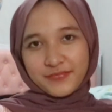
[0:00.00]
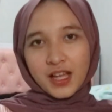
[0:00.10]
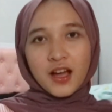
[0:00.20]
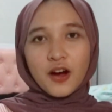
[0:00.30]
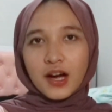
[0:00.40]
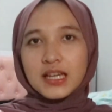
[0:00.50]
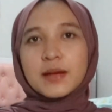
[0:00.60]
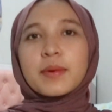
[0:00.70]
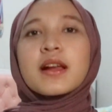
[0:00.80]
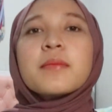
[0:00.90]
oke
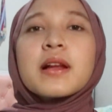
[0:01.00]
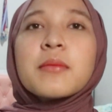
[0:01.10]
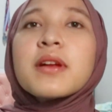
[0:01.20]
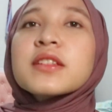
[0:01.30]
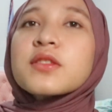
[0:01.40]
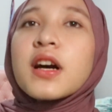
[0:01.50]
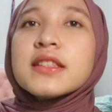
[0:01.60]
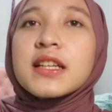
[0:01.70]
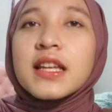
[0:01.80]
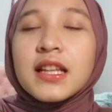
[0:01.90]
daripada lama-lama langsung
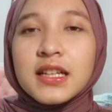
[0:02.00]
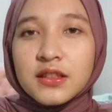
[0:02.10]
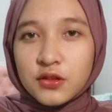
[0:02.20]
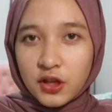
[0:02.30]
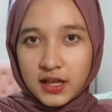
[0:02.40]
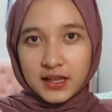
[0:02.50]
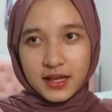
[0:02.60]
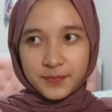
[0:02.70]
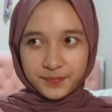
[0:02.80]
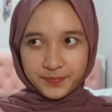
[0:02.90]
aja kita ke tutorialnya